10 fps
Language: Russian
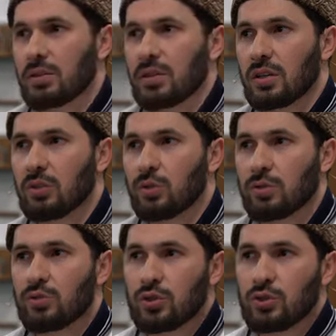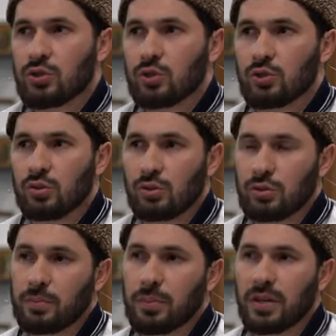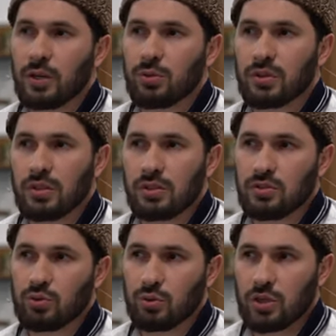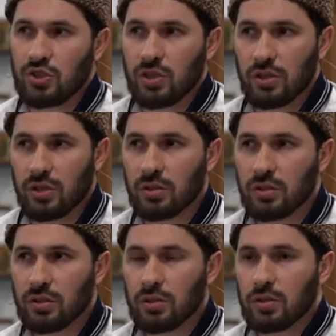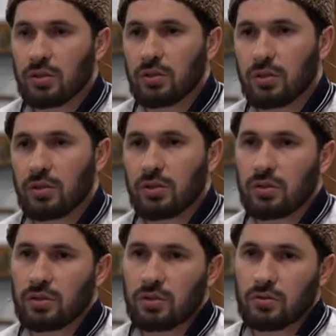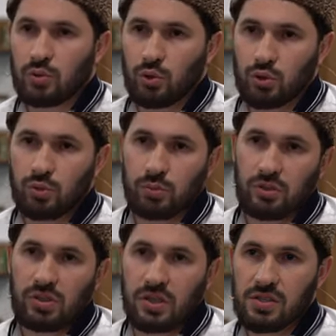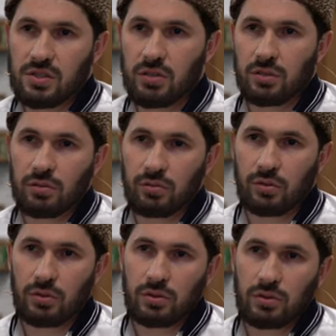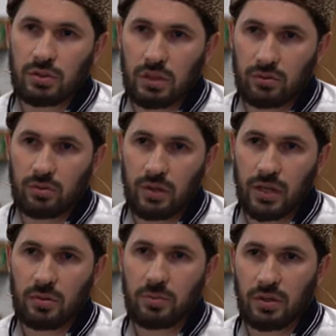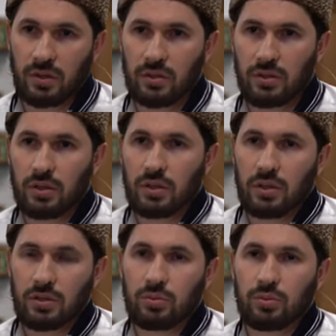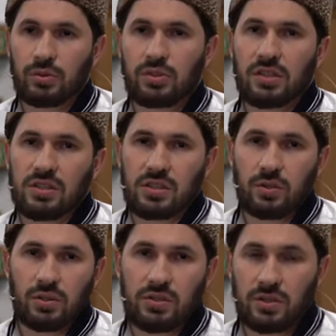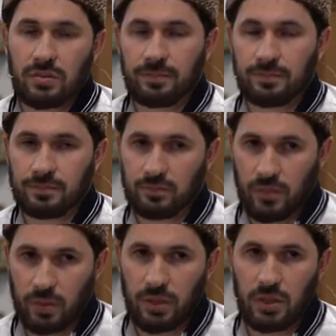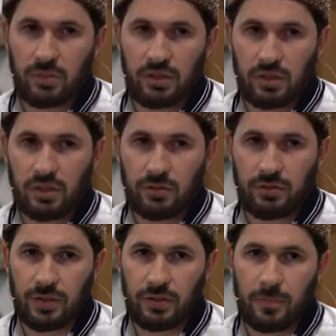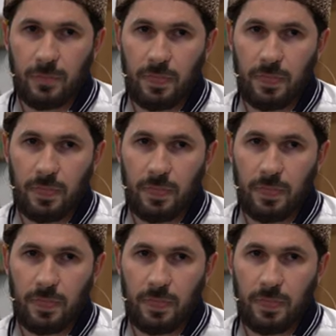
договорившись, что половина из урожая, а, то, что будет расти в Хайбаре, это будет доставаться племени Гатафан.